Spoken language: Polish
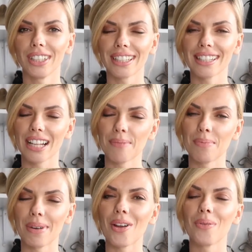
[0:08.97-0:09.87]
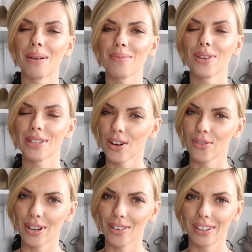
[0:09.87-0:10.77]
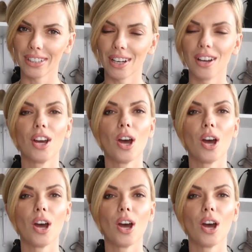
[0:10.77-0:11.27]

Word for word: jakie sklepy mają nam do zaoferowania.